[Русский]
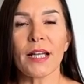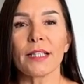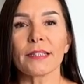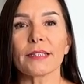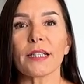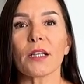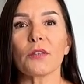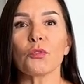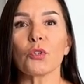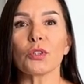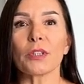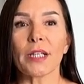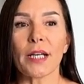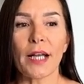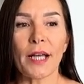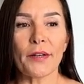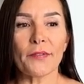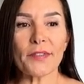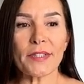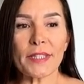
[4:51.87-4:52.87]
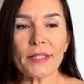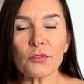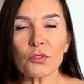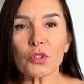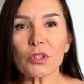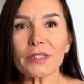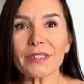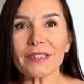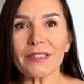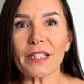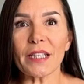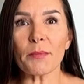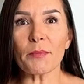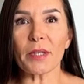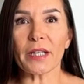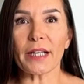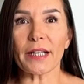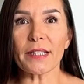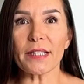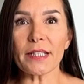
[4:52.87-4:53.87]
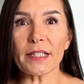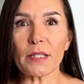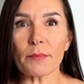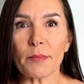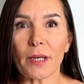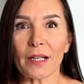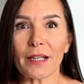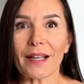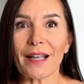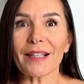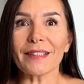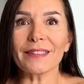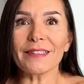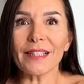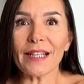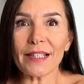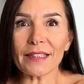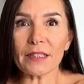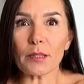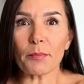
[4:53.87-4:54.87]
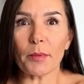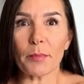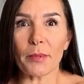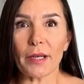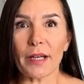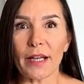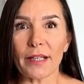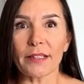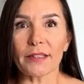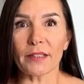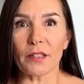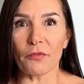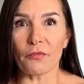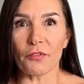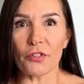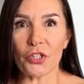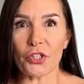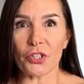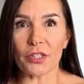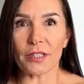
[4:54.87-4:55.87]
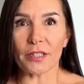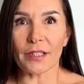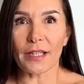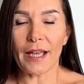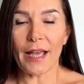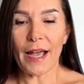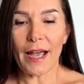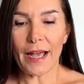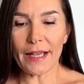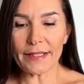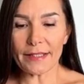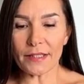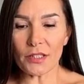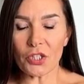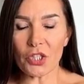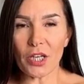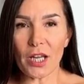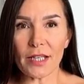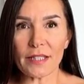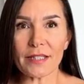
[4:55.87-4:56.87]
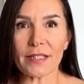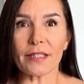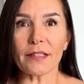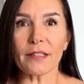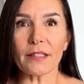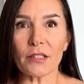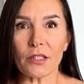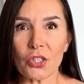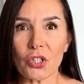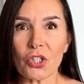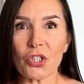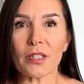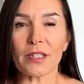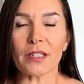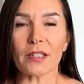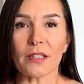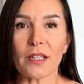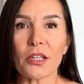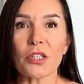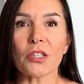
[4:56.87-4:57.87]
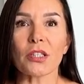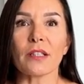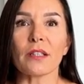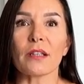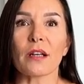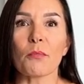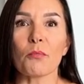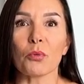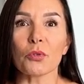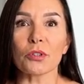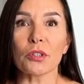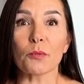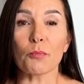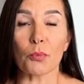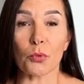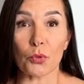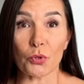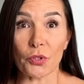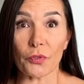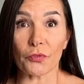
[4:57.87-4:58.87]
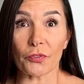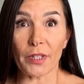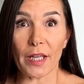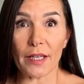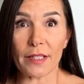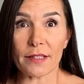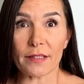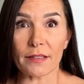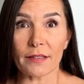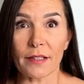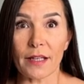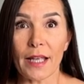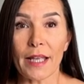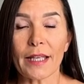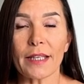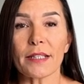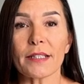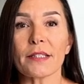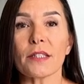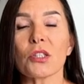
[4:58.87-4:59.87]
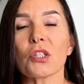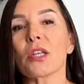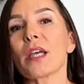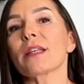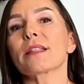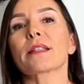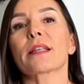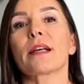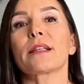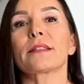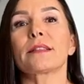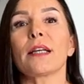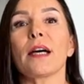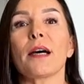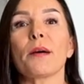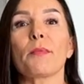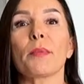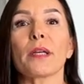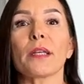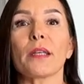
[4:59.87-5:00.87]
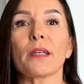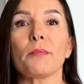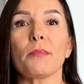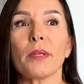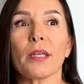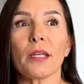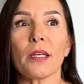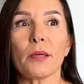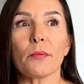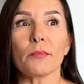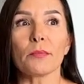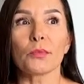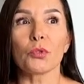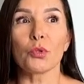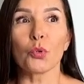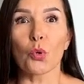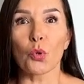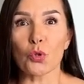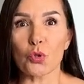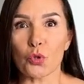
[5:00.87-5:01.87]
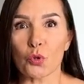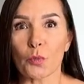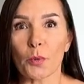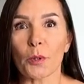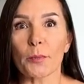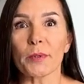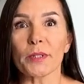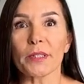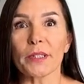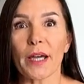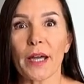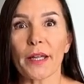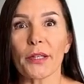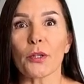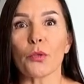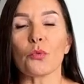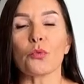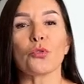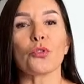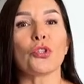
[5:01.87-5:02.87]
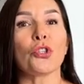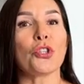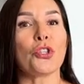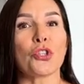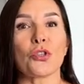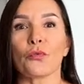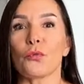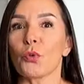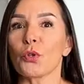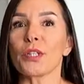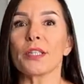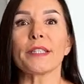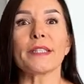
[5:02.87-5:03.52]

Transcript: Так вот, все вот эти три механизма когда-то помогали нам выжить, а сейчас генетически начали работать против нас – и сейчас, когда мы имеем доступ к питанию, ничего не